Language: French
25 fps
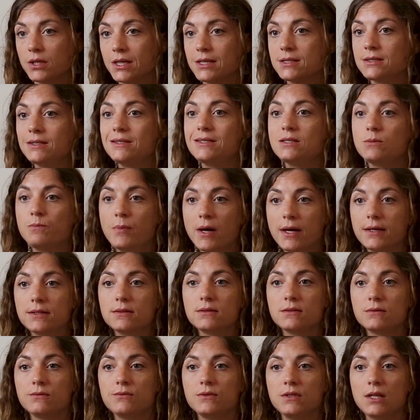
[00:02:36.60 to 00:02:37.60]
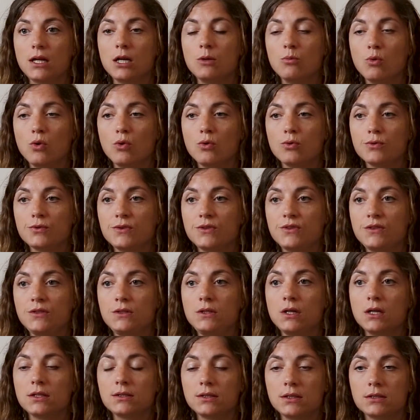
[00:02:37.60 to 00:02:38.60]
qu'est-ce qui se passe finalement
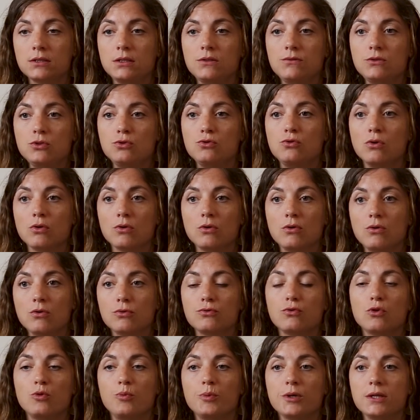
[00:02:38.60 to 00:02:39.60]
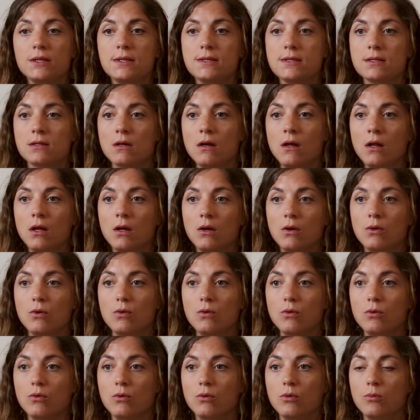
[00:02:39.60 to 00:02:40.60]
si un individu dans l'entreprise
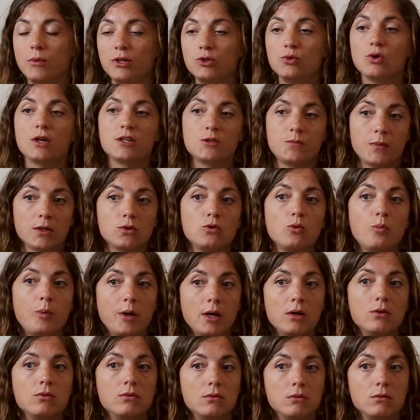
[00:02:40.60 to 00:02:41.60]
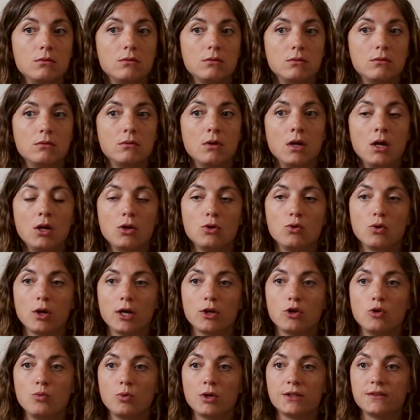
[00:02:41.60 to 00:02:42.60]
euh, bah, ne respectent pas le,
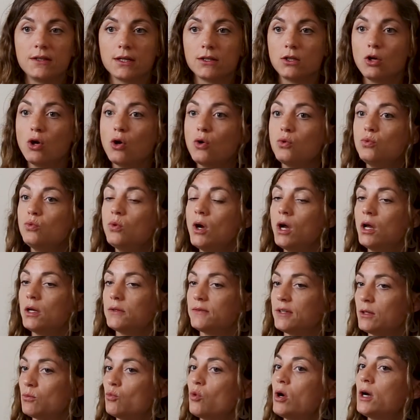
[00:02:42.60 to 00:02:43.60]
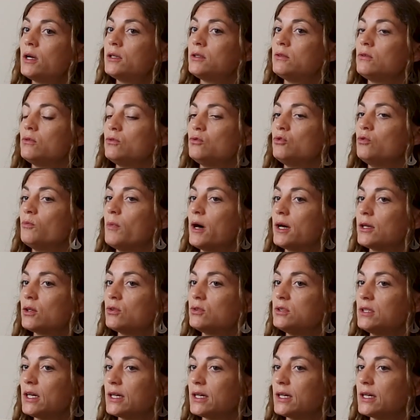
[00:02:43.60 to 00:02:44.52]
règlement intérieur ou témoignent d'une marque